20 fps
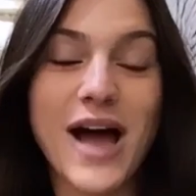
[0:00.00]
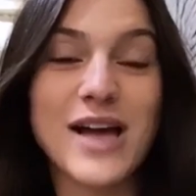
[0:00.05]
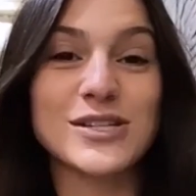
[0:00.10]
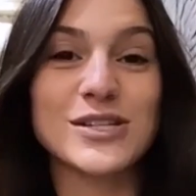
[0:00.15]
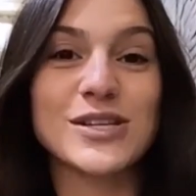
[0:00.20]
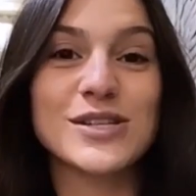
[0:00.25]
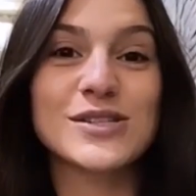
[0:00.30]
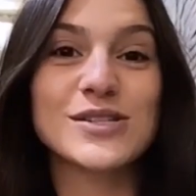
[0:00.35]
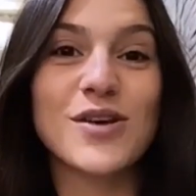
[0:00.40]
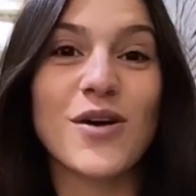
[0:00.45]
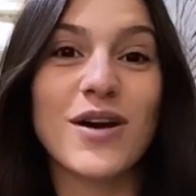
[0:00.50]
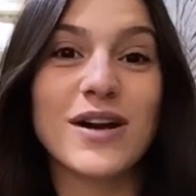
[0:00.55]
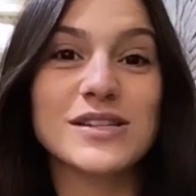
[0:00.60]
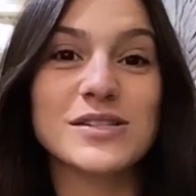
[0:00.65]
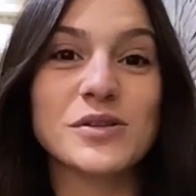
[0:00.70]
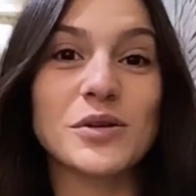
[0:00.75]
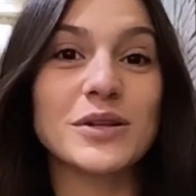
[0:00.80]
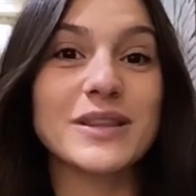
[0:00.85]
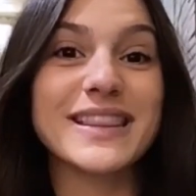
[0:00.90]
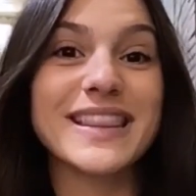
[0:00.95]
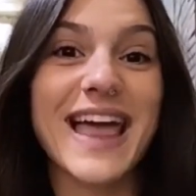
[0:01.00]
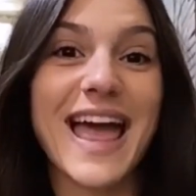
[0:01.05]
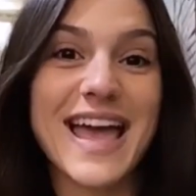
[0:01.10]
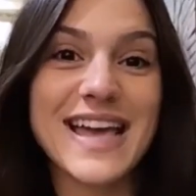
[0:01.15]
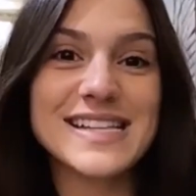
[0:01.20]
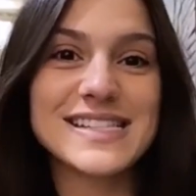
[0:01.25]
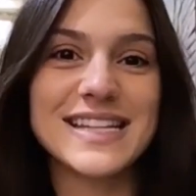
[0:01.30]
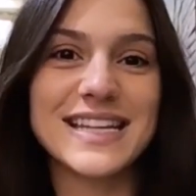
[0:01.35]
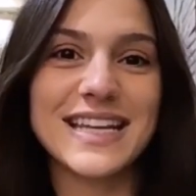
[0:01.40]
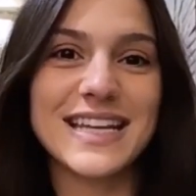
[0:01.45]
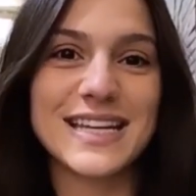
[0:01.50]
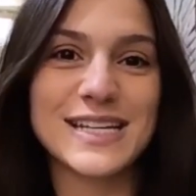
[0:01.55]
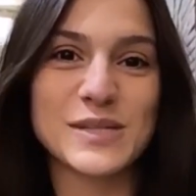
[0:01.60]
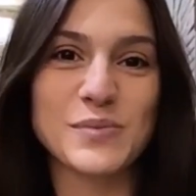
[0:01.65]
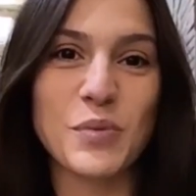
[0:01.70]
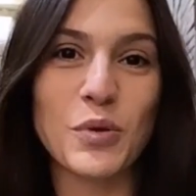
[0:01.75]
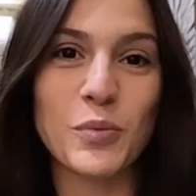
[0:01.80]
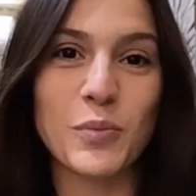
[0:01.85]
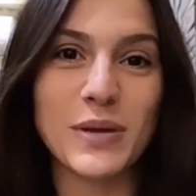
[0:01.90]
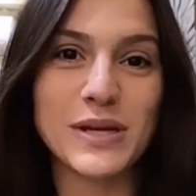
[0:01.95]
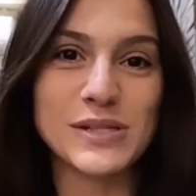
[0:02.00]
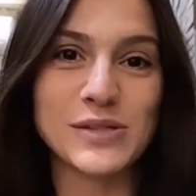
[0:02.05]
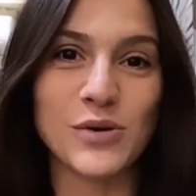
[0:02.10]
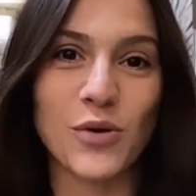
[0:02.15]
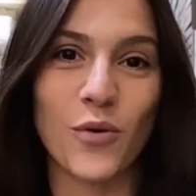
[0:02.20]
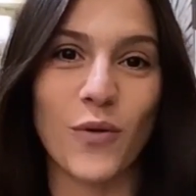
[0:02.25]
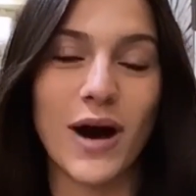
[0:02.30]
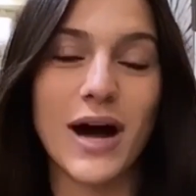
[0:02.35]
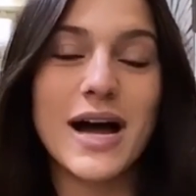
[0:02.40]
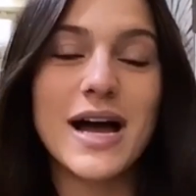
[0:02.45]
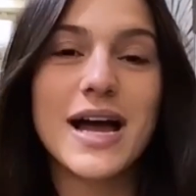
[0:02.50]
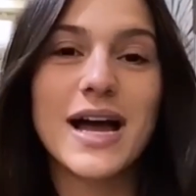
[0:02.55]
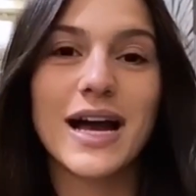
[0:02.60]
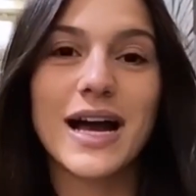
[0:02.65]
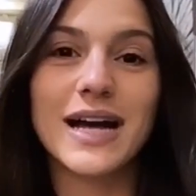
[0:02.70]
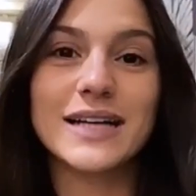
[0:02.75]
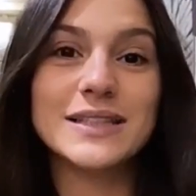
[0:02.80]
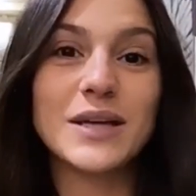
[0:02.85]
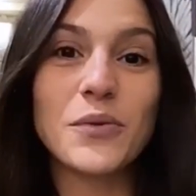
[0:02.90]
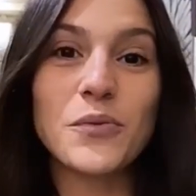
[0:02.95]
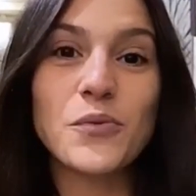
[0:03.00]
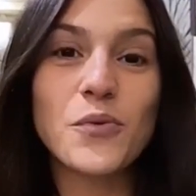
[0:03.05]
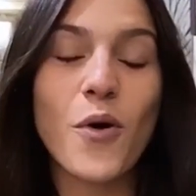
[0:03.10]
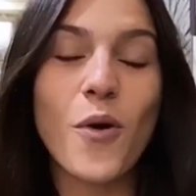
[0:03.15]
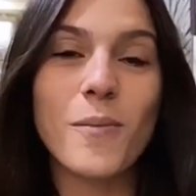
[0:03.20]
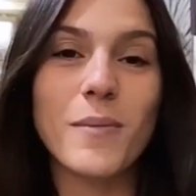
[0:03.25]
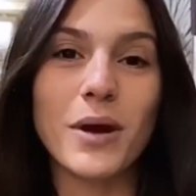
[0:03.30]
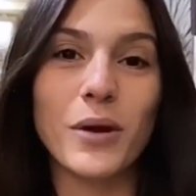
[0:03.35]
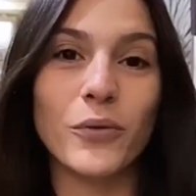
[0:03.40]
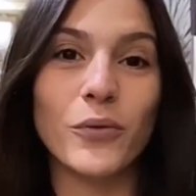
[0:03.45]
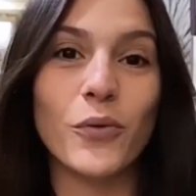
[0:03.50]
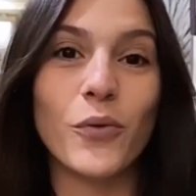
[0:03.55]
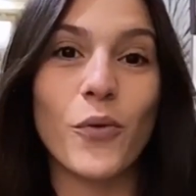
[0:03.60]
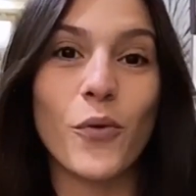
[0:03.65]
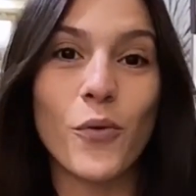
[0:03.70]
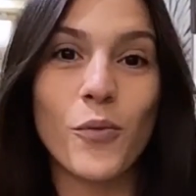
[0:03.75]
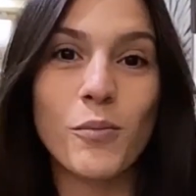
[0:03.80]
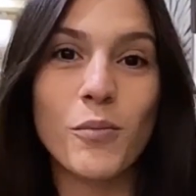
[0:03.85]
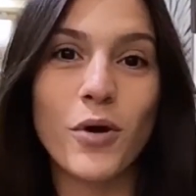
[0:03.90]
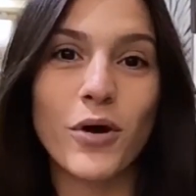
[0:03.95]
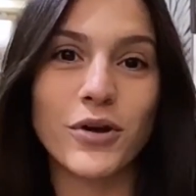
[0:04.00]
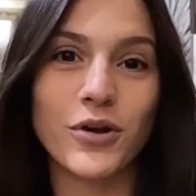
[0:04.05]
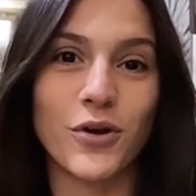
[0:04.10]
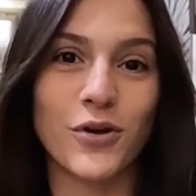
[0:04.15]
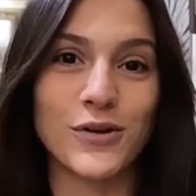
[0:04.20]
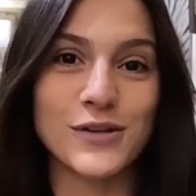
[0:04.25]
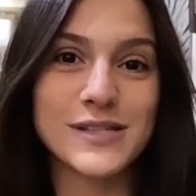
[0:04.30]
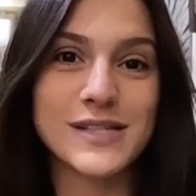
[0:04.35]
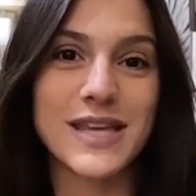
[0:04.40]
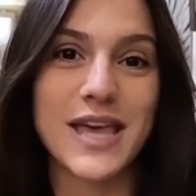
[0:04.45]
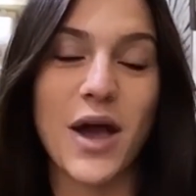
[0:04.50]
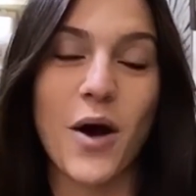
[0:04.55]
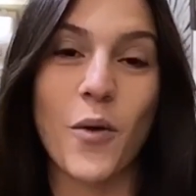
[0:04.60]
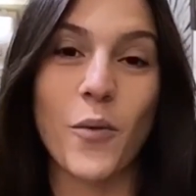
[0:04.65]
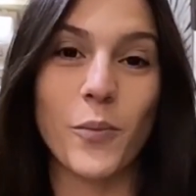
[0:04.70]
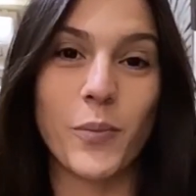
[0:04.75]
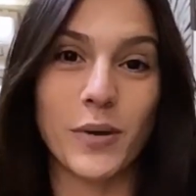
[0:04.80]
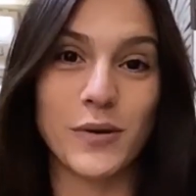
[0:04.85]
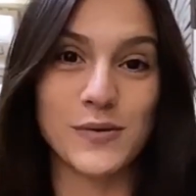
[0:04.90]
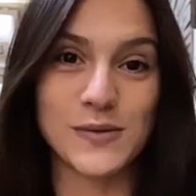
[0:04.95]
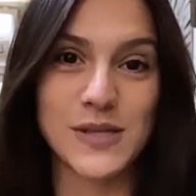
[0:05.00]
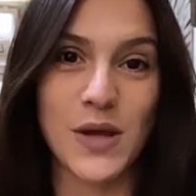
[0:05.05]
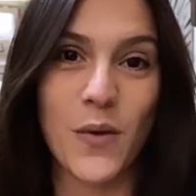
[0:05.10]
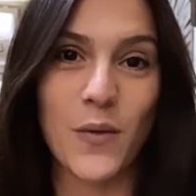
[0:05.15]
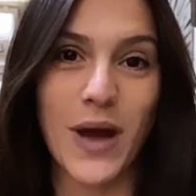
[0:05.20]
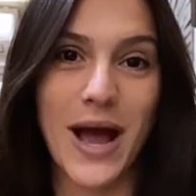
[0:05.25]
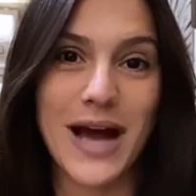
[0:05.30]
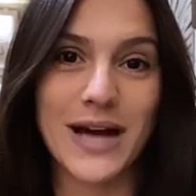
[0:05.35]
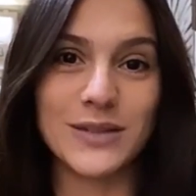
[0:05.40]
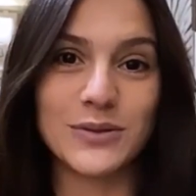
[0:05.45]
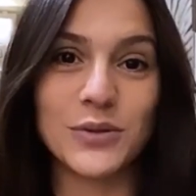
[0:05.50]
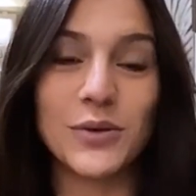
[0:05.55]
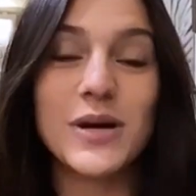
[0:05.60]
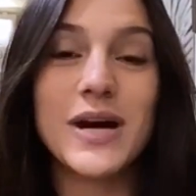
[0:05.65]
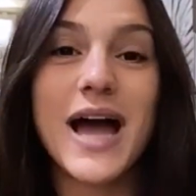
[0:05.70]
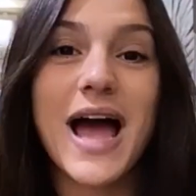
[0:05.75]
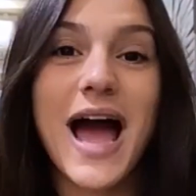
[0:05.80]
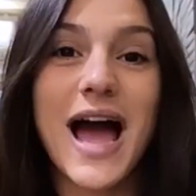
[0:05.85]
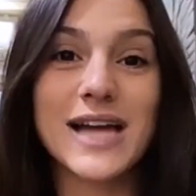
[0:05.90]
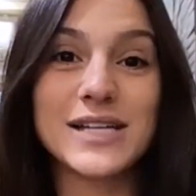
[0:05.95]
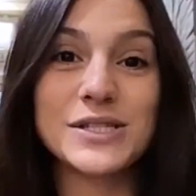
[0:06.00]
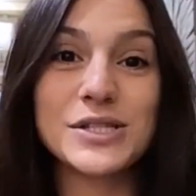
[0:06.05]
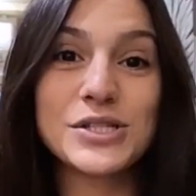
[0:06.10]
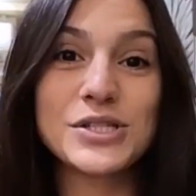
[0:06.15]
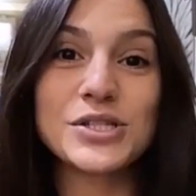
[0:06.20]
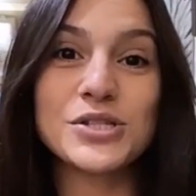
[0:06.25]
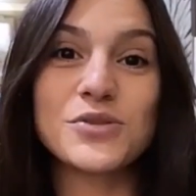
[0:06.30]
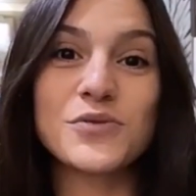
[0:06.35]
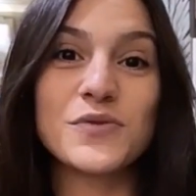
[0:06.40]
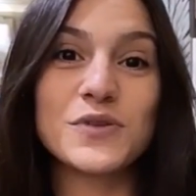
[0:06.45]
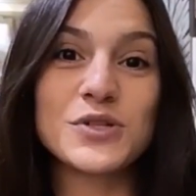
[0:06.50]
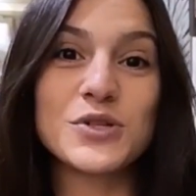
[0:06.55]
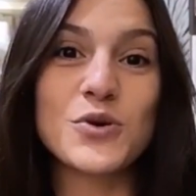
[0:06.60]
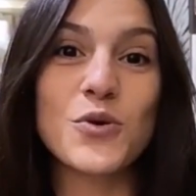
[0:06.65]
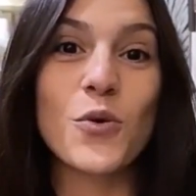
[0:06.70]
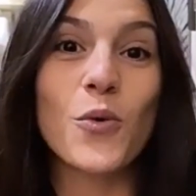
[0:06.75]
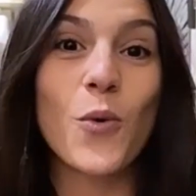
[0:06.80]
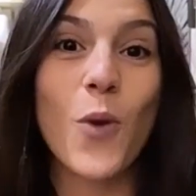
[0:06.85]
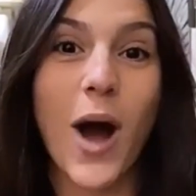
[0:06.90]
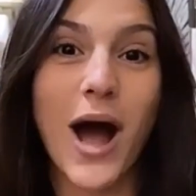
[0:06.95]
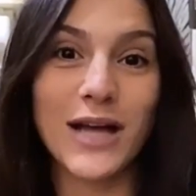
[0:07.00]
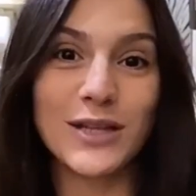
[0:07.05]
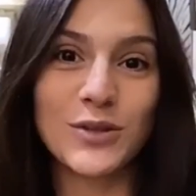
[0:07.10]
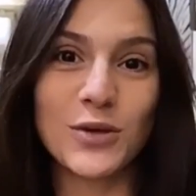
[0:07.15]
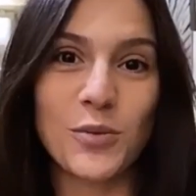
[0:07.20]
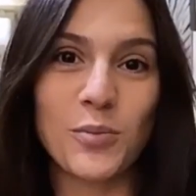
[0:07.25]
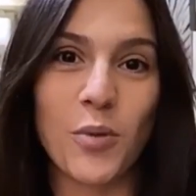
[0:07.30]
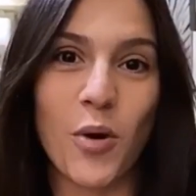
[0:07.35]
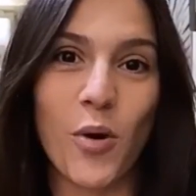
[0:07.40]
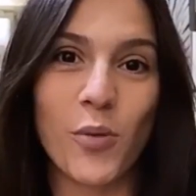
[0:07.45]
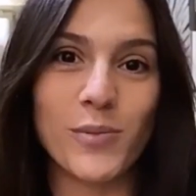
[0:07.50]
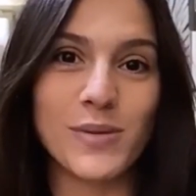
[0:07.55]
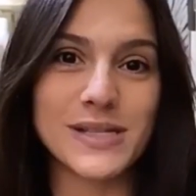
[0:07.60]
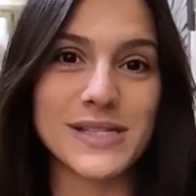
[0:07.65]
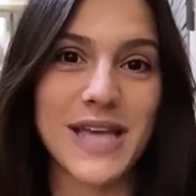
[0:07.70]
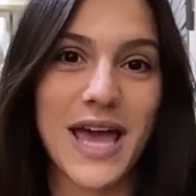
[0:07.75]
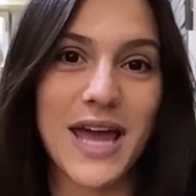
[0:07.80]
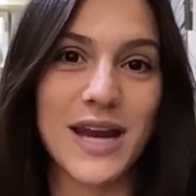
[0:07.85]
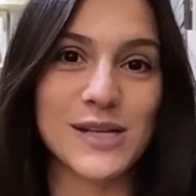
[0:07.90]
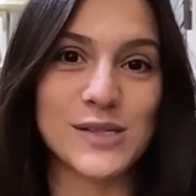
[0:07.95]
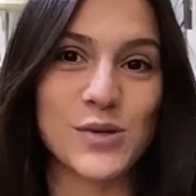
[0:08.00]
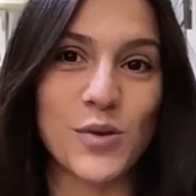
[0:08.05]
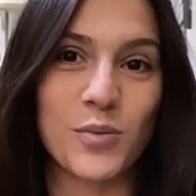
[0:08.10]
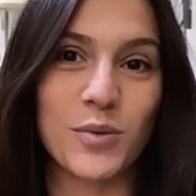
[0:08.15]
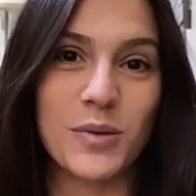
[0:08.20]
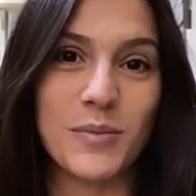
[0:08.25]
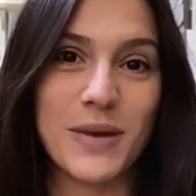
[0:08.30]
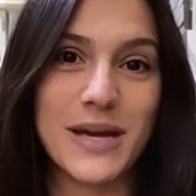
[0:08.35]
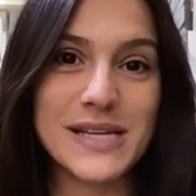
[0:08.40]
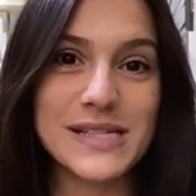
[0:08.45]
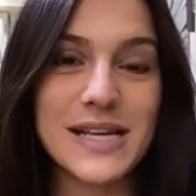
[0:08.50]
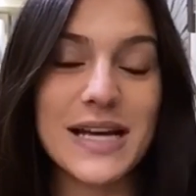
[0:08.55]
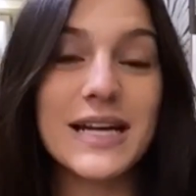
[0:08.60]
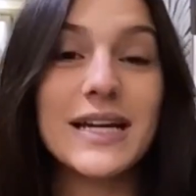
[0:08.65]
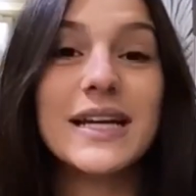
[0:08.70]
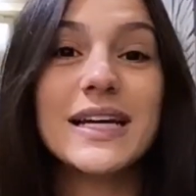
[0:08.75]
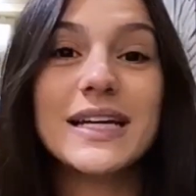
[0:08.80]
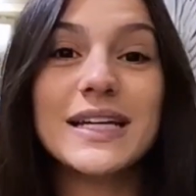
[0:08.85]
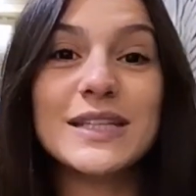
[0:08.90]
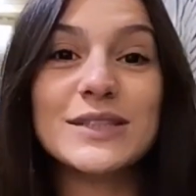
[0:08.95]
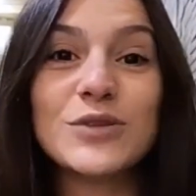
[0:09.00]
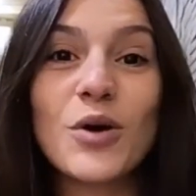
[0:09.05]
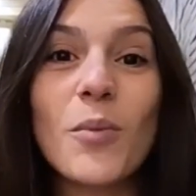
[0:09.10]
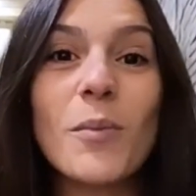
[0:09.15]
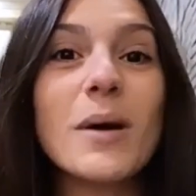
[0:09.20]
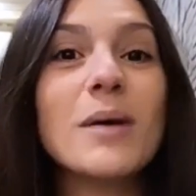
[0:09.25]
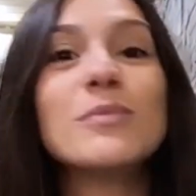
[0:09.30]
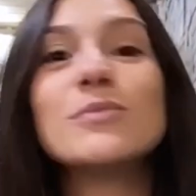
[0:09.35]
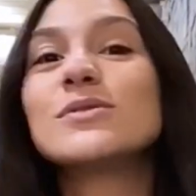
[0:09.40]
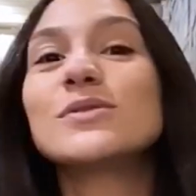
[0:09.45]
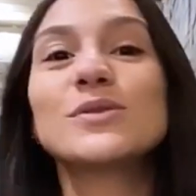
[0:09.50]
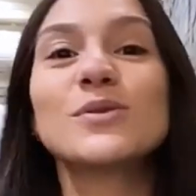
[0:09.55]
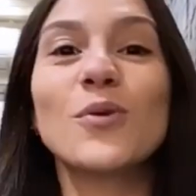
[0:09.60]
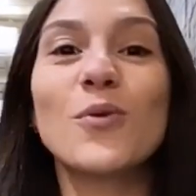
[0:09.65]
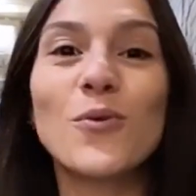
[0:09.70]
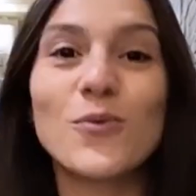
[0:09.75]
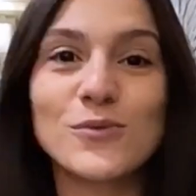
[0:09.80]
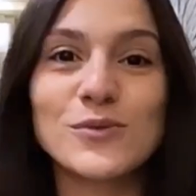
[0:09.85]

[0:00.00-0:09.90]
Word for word: gente só gastou 10 liras por pessoa. Cada um comeu um boiós, que é um pão salgado. A gente dividiu quatro bombas, que era sobremesa. E tomamos um